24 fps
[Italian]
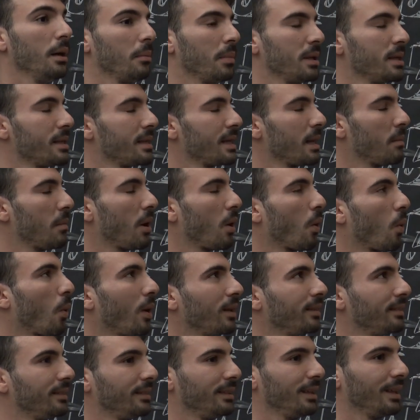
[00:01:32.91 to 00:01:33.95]
pensiamo a
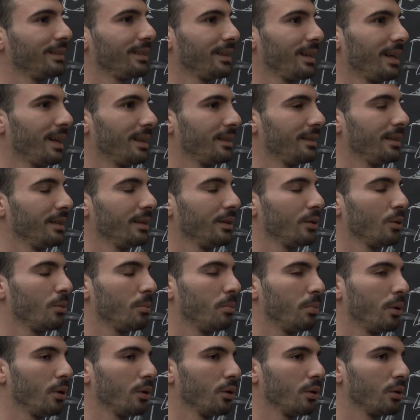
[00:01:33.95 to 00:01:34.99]
quanti atleti
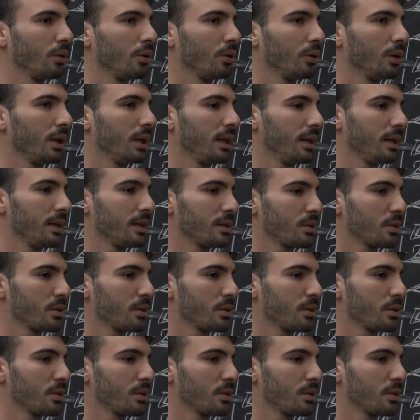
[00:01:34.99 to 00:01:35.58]
compongono le